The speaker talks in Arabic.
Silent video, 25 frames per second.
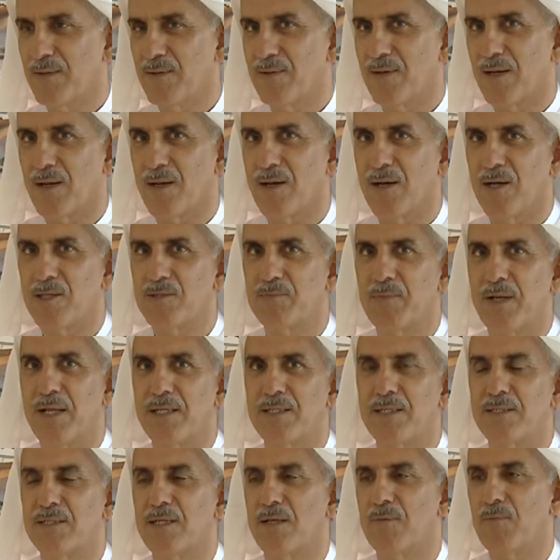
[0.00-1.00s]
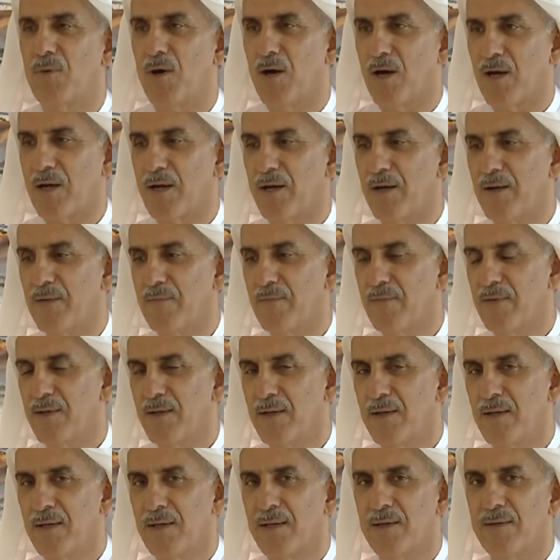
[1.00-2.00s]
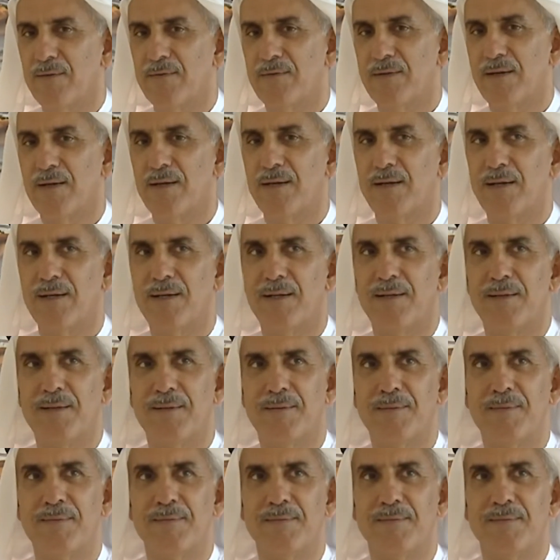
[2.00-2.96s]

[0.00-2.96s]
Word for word: الخاص بالاجهزه المحاكاه آه،